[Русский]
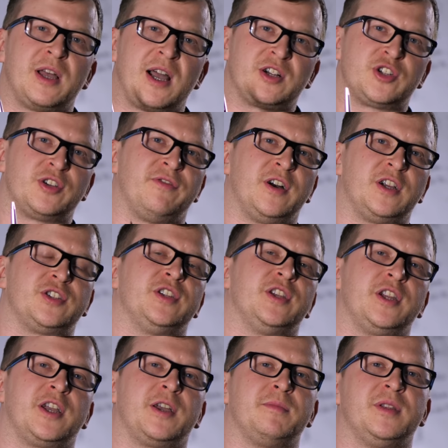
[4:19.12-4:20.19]
Также
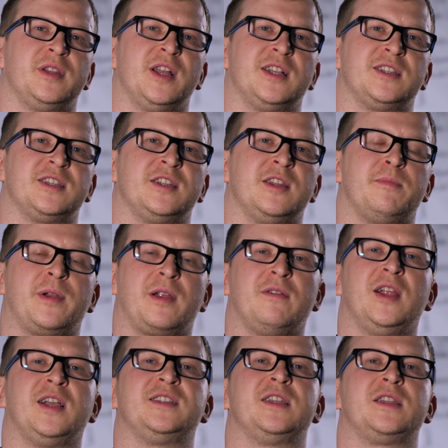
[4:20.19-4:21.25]
важная рекомендация.
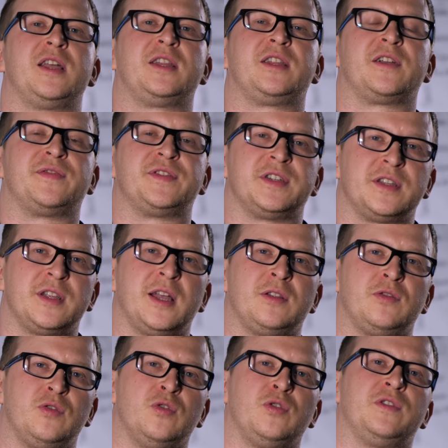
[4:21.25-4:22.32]
Направлять задаток всегда
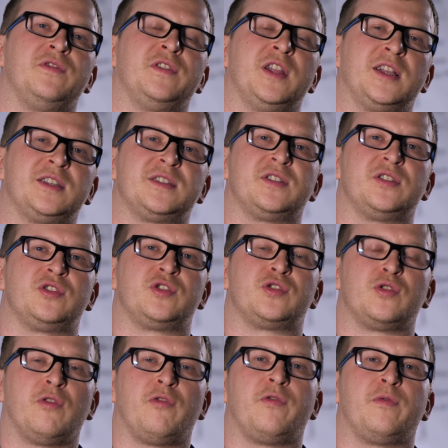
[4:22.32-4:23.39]
до 12
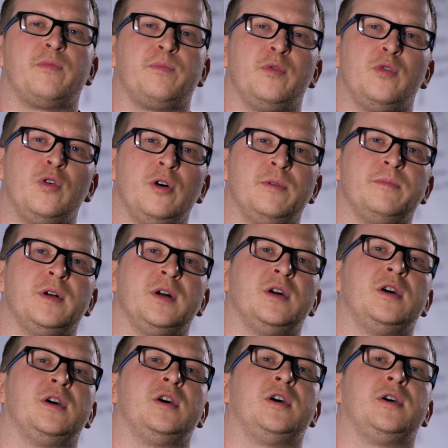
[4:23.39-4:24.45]
часов по
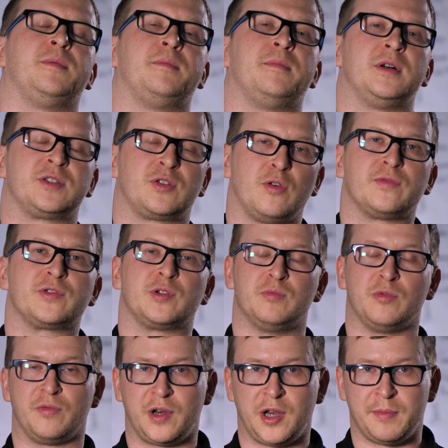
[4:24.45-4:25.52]
э,
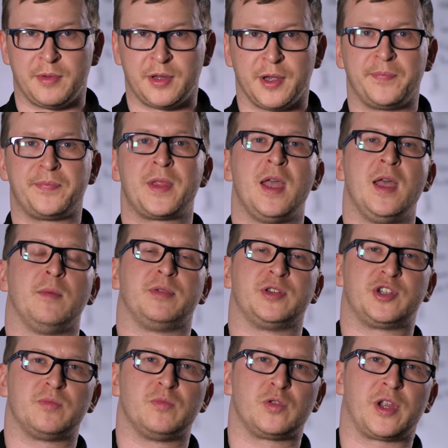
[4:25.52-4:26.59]
московскому времени.
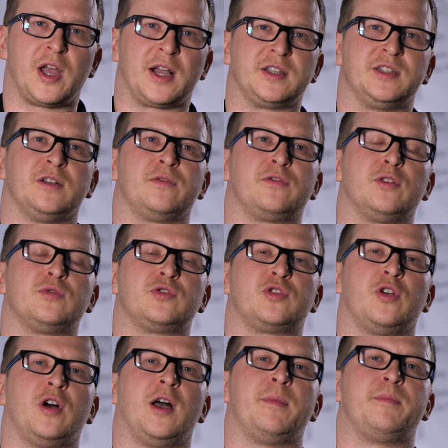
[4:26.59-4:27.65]
Почему так? Дело в том,
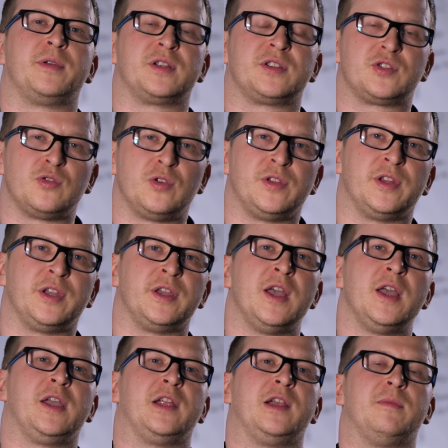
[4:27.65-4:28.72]
что операционный
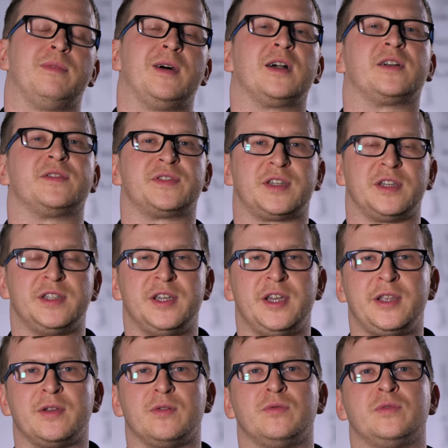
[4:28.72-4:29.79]
или банковский
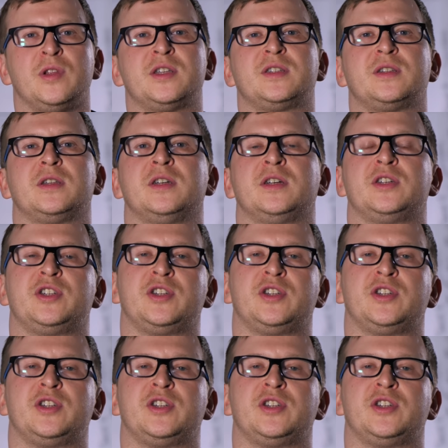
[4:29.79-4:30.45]
день у нас э,